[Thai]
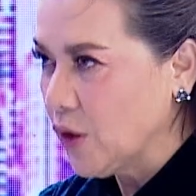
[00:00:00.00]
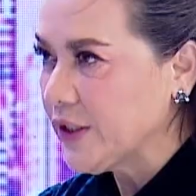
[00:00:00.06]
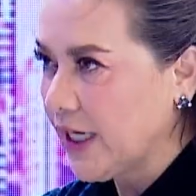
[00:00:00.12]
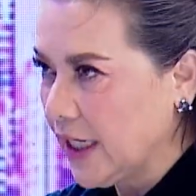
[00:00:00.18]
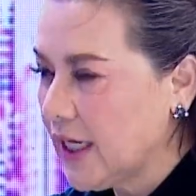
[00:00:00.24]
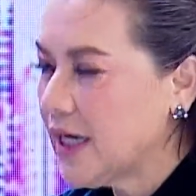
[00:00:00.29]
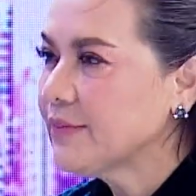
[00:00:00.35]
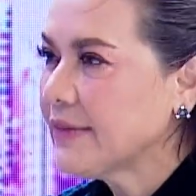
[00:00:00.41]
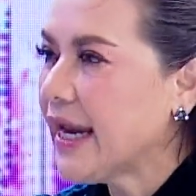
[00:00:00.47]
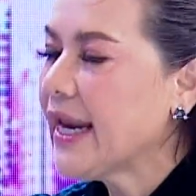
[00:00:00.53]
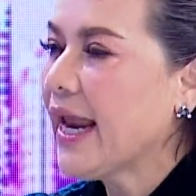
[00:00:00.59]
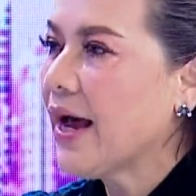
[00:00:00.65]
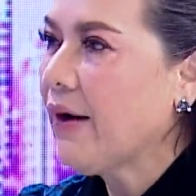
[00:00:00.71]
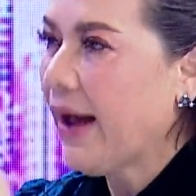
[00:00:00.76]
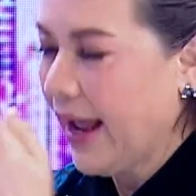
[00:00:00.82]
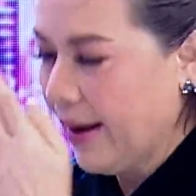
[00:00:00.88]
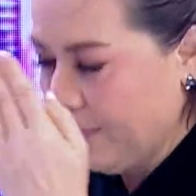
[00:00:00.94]
วรจะเริ่มได้แล้
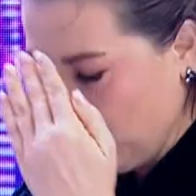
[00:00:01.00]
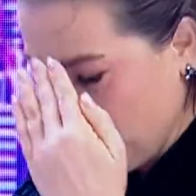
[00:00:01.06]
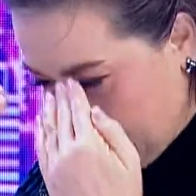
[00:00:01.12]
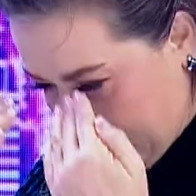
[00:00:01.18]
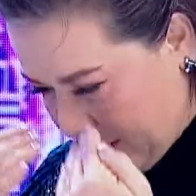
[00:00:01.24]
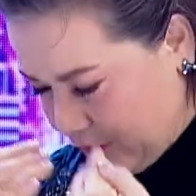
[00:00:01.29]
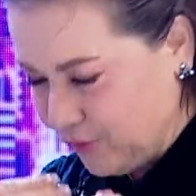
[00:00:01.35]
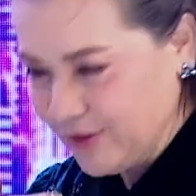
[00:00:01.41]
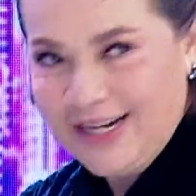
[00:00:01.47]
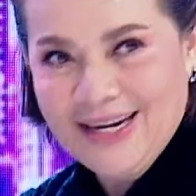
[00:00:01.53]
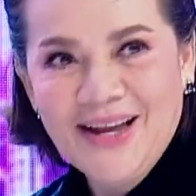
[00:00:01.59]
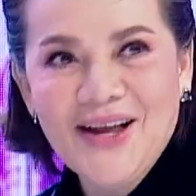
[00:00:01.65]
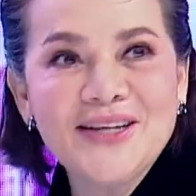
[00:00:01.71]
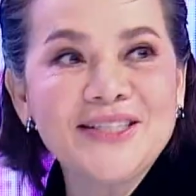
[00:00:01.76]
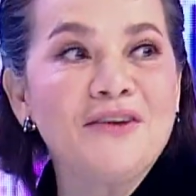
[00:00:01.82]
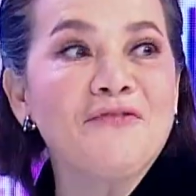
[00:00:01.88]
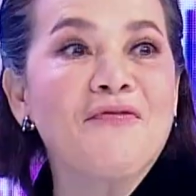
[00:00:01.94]
วอาพูดเลย หนู
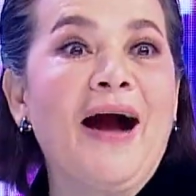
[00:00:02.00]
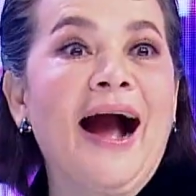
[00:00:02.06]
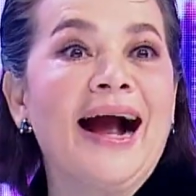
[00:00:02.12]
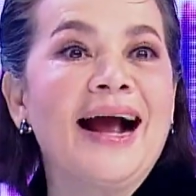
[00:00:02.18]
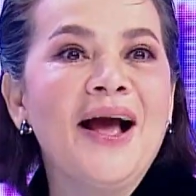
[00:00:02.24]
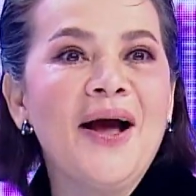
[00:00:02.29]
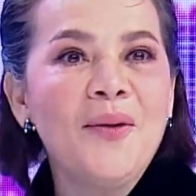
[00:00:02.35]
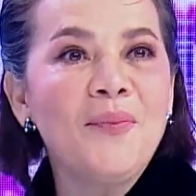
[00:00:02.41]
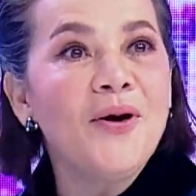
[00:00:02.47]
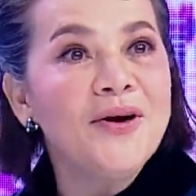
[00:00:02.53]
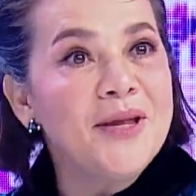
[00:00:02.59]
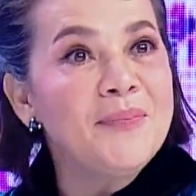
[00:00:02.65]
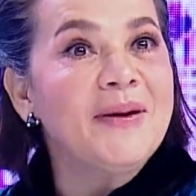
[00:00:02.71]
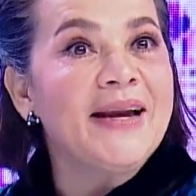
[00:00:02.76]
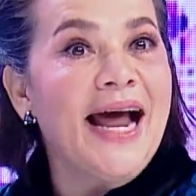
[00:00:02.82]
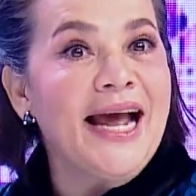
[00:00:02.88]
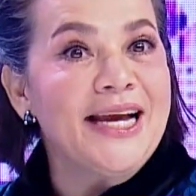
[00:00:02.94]
จะฟัง เพราะนี่
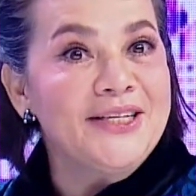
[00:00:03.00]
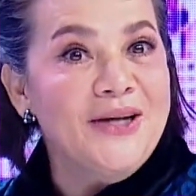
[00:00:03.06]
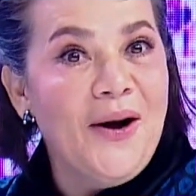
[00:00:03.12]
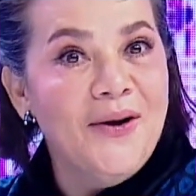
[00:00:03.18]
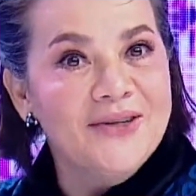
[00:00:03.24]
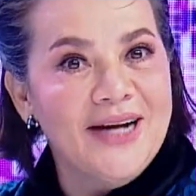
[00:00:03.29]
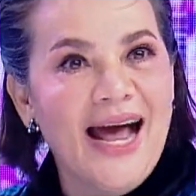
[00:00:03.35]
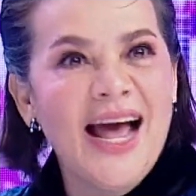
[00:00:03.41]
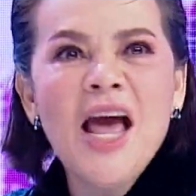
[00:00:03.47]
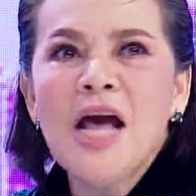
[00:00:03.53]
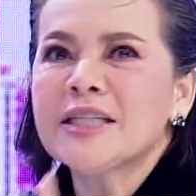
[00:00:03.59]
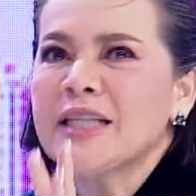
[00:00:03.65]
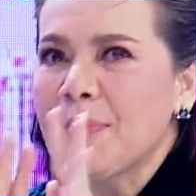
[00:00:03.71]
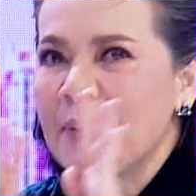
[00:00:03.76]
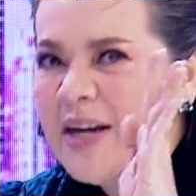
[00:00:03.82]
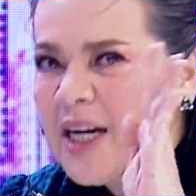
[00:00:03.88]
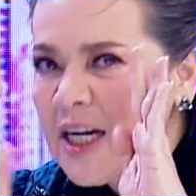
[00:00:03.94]
เป็นไอดอลนะ
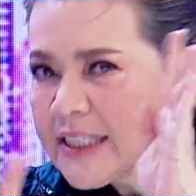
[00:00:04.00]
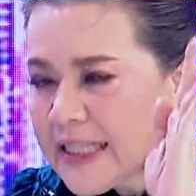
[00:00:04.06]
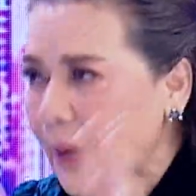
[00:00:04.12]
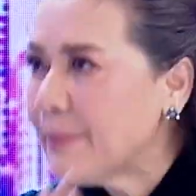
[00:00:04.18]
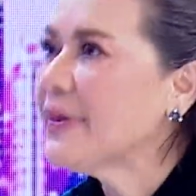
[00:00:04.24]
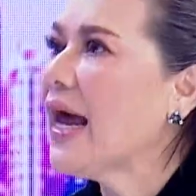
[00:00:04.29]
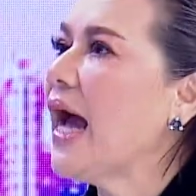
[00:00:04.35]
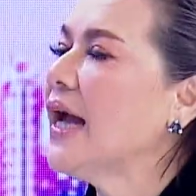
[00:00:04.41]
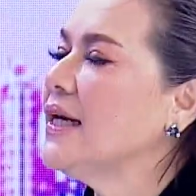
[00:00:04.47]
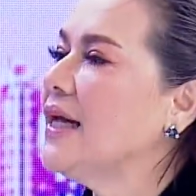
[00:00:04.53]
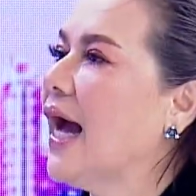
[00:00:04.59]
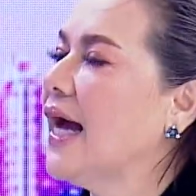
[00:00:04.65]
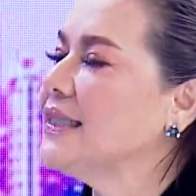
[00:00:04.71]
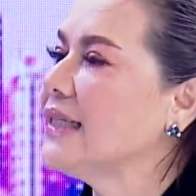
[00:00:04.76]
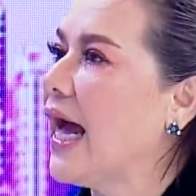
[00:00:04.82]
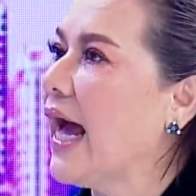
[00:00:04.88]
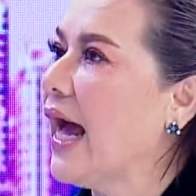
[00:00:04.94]
แต่ไม่เคยทำได้เลย
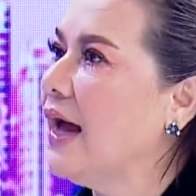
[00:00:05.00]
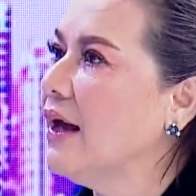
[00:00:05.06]
อาจารย์ ผ